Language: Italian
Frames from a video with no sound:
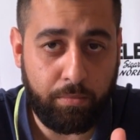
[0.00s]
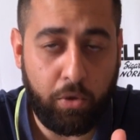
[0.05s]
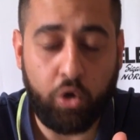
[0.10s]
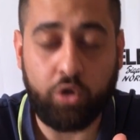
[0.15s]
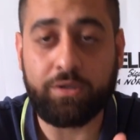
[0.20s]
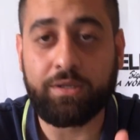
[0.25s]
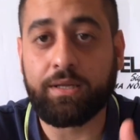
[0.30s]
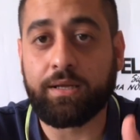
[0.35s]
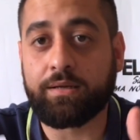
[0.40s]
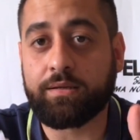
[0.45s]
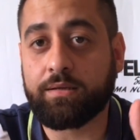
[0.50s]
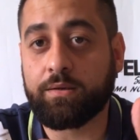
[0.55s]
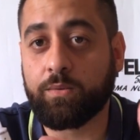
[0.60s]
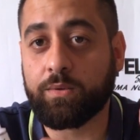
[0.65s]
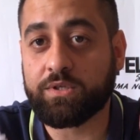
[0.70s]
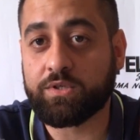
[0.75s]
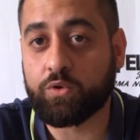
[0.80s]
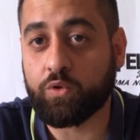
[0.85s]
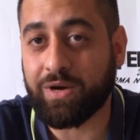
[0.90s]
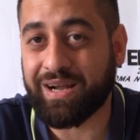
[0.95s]
modder, di
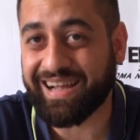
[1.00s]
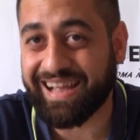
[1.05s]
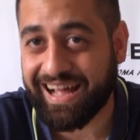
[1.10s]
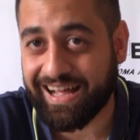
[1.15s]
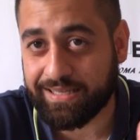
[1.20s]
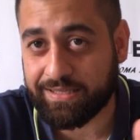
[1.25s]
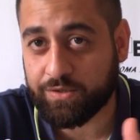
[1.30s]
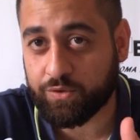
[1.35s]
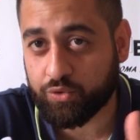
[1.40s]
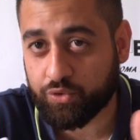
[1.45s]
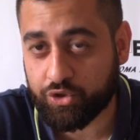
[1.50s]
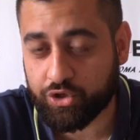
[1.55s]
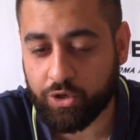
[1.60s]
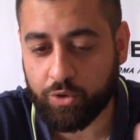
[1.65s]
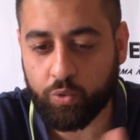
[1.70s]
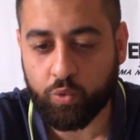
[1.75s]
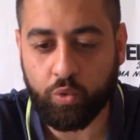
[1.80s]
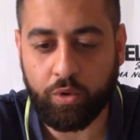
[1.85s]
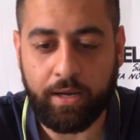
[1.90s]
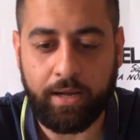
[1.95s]
questo ragazzo
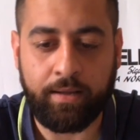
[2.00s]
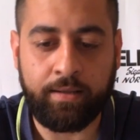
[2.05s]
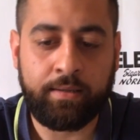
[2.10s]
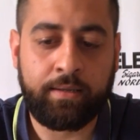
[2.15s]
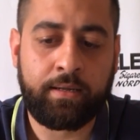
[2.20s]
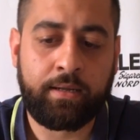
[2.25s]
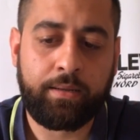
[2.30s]
Gianluca,